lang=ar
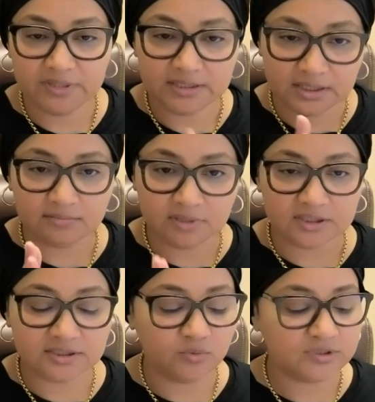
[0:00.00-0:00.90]
ده
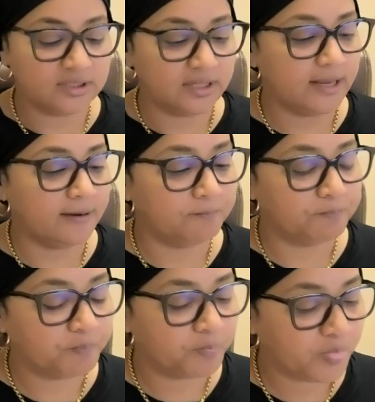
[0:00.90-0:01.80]
يتنقص الوزن ده يعني
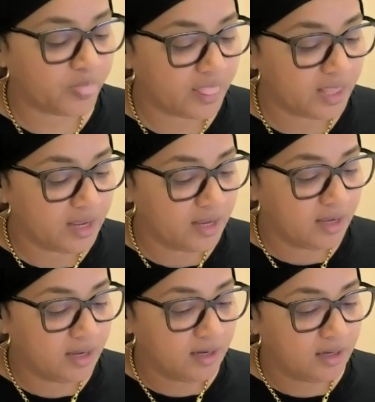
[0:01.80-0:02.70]

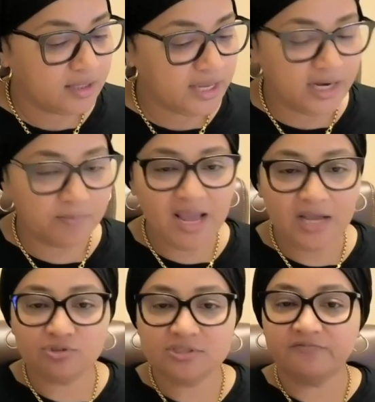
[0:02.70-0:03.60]
يعني ما
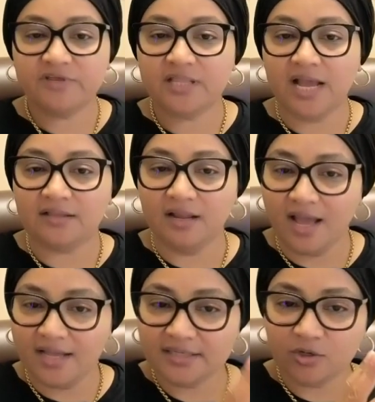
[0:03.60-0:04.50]
عاوز تفقد
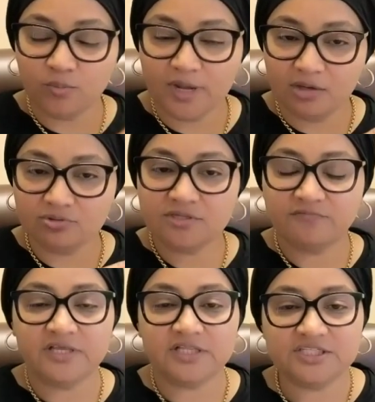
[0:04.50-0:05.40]
عضلاتك وما عاوز
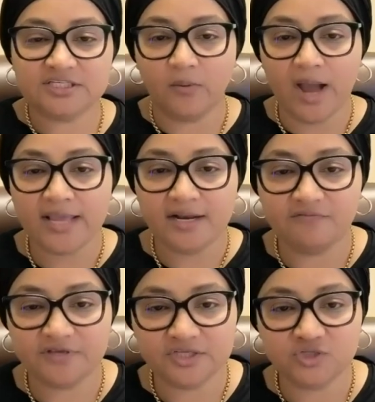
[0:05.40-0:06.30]
تفقد السوائل اللي
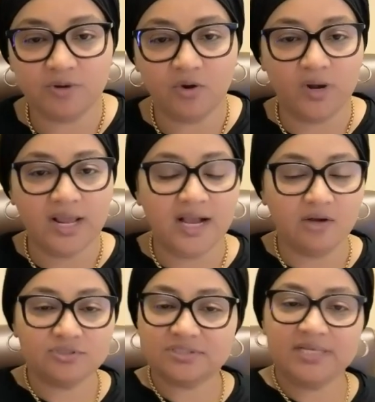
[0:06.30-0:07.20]
في جسمك ولا
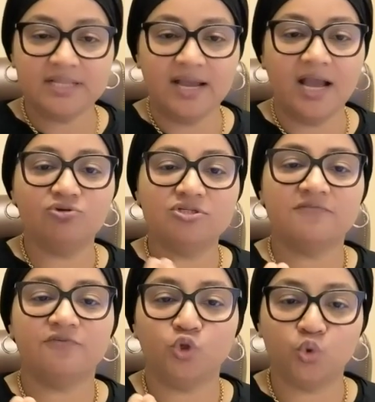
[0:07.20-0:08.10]
عاوز كده عاوز
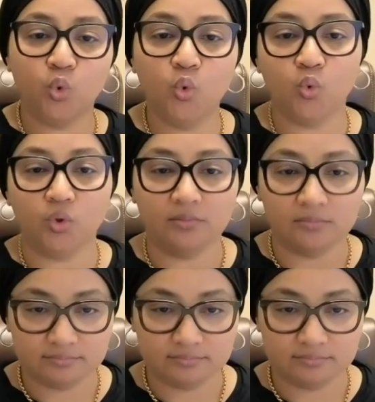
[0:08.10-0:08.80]
تفقد دهون